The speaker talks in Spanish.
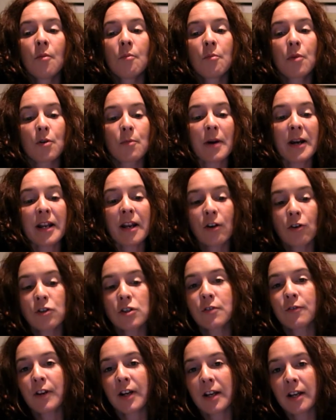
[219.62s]
por variar
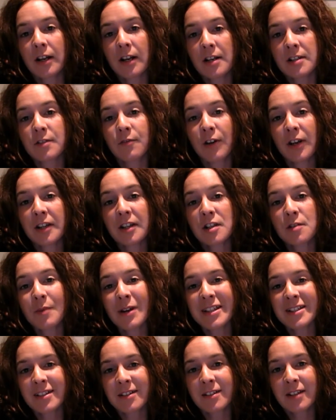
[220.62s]
las diferentes
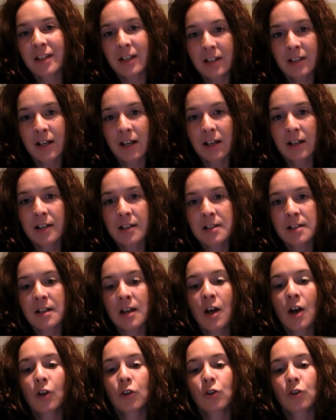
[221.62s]
brechas digitales,